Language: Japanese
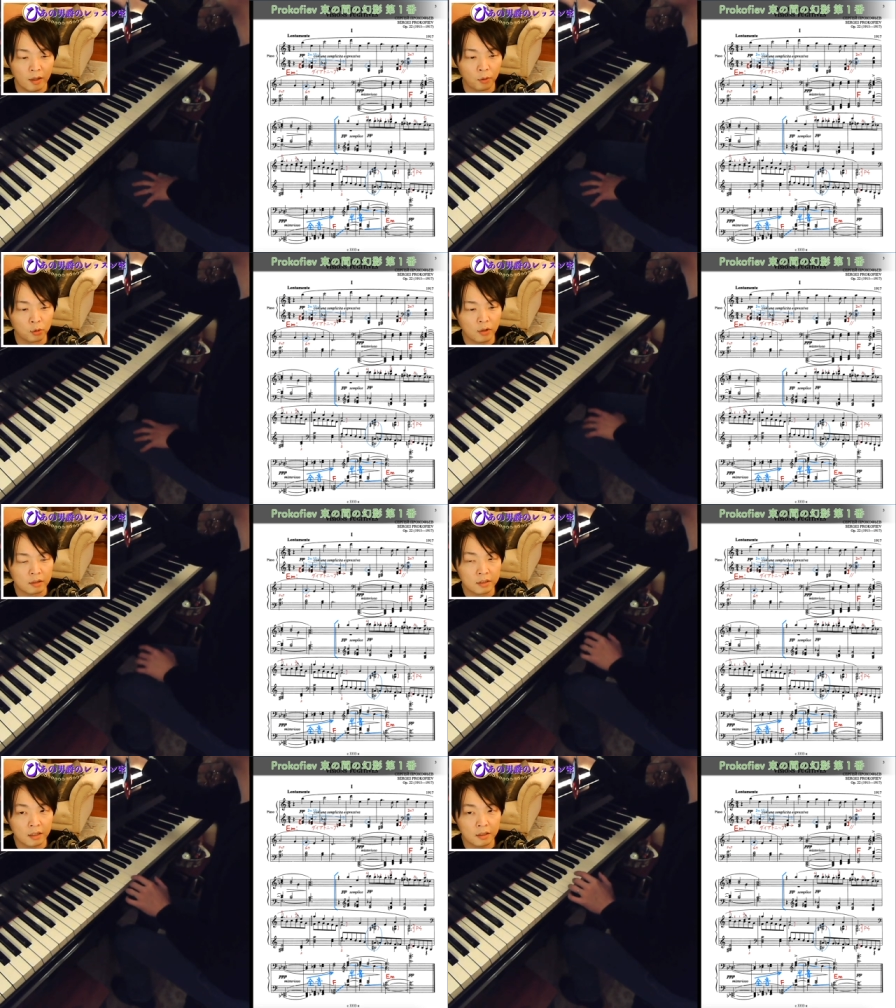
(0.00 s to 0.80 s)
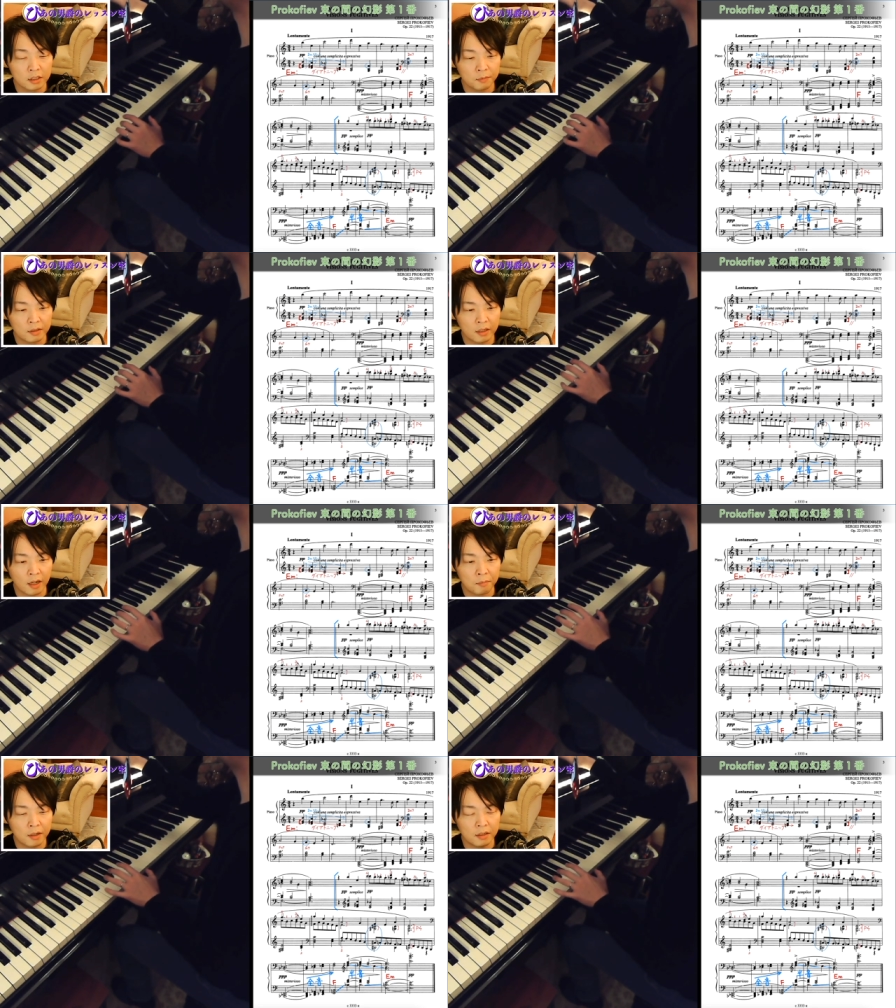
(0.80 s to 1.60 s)
音が抜けてしまったり、
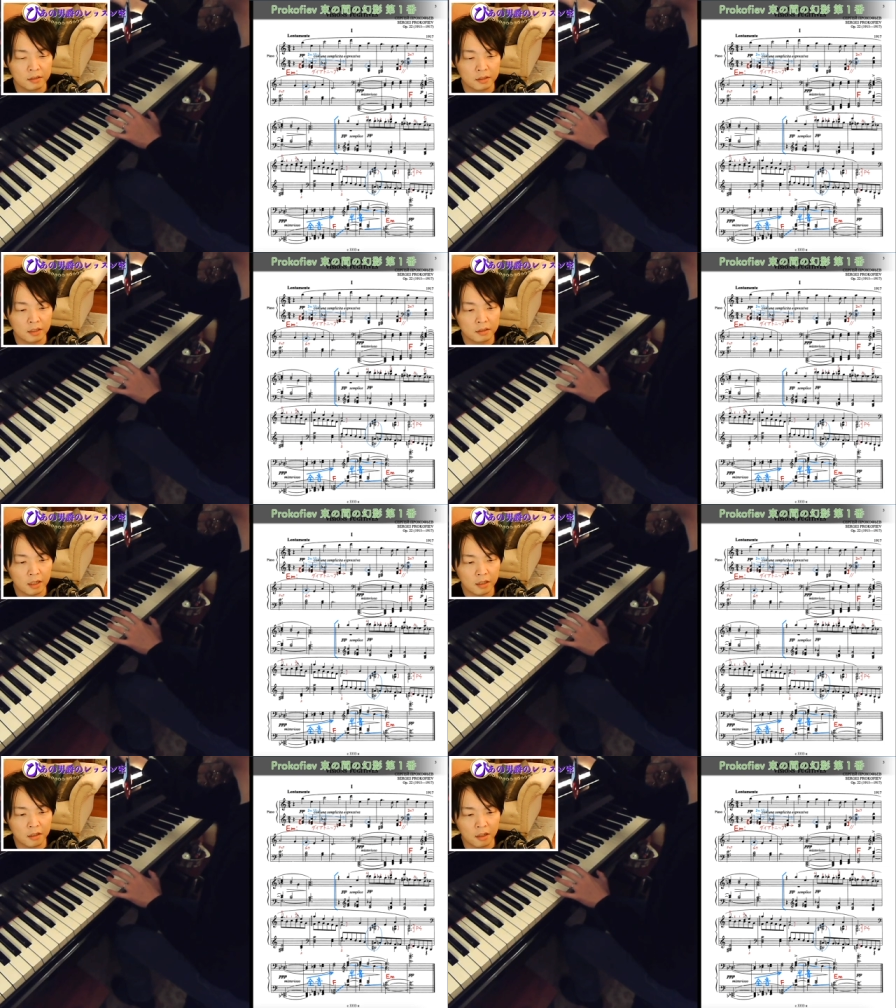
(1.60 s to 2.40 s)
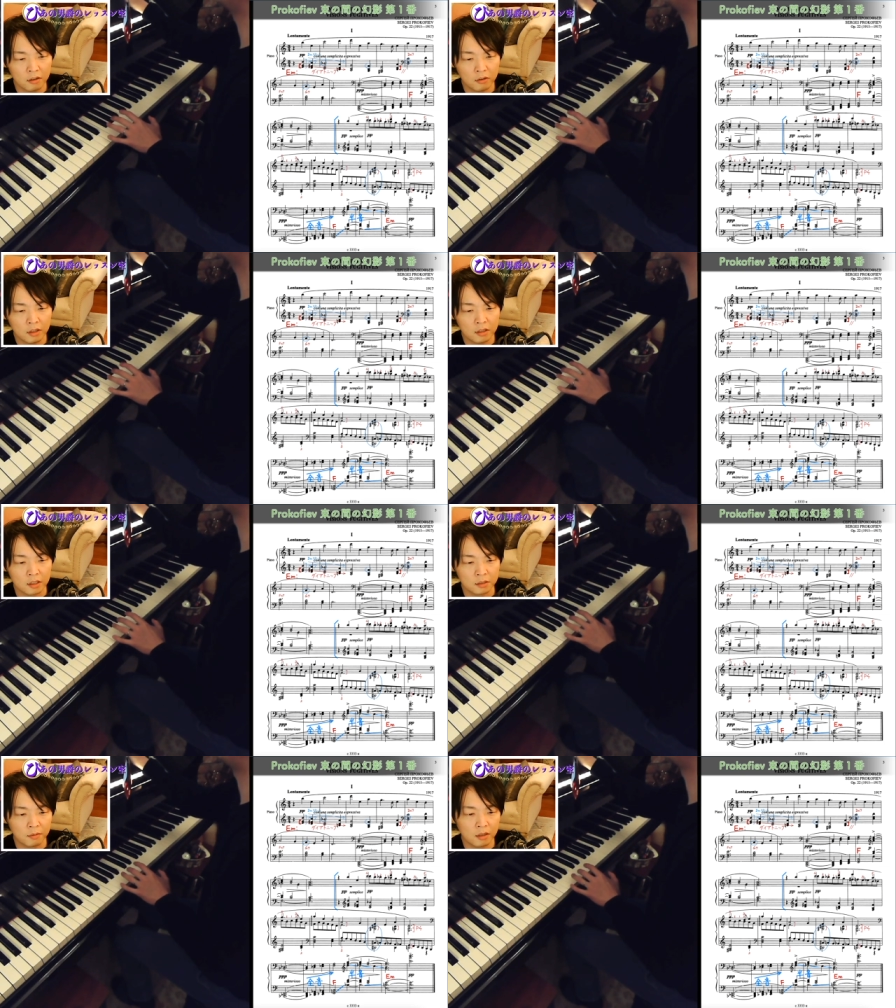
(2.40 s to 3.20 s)
あまりにスカスカな音色になって
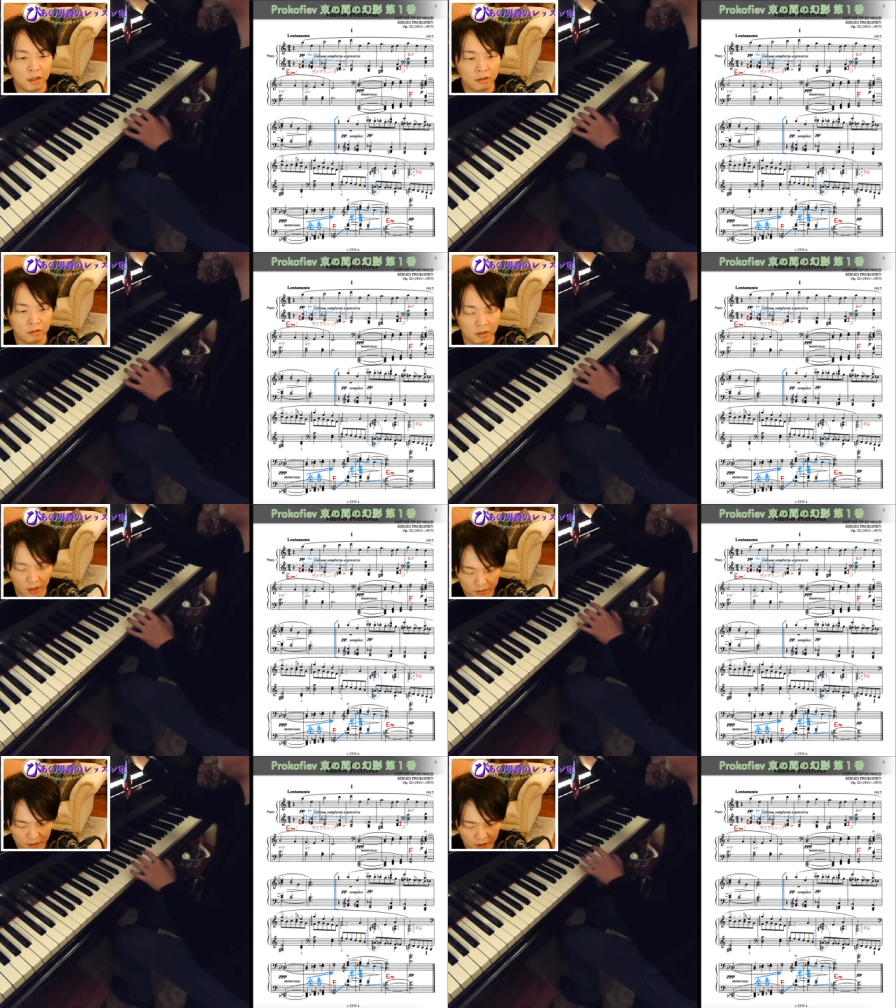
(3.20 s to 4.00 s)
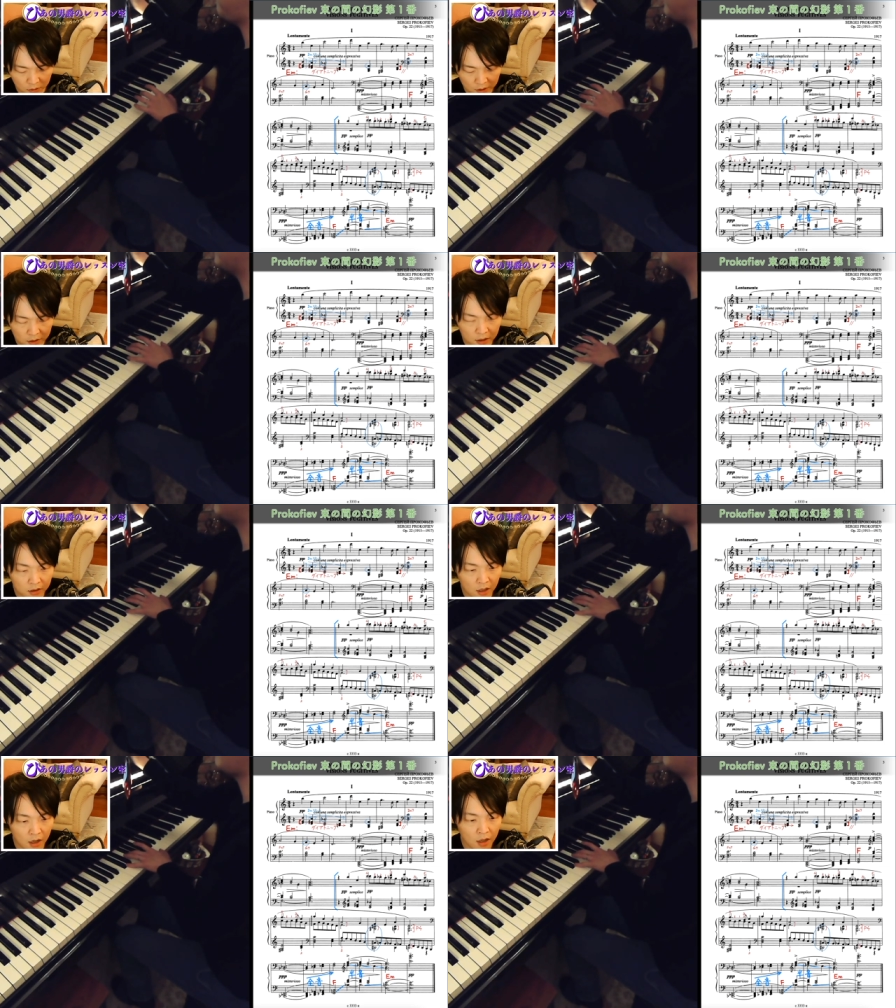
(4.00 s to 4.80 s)
しまわないように、ある程度割り切っ
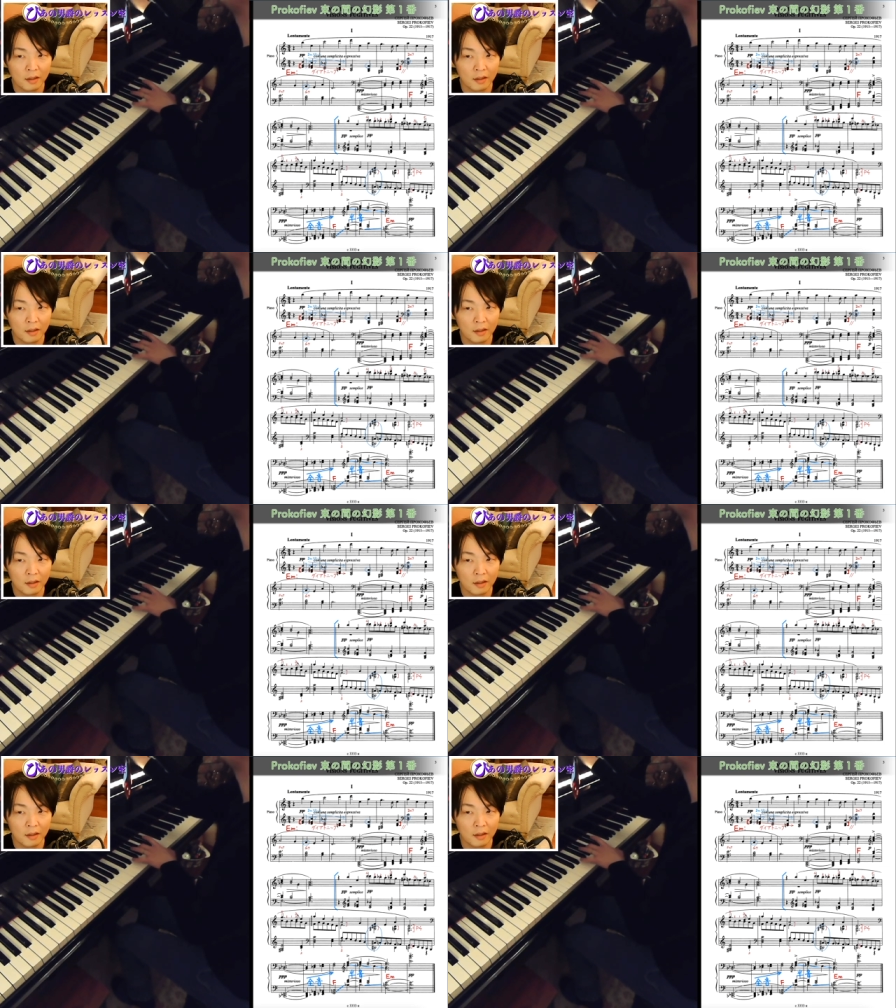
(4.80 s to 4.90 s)
て、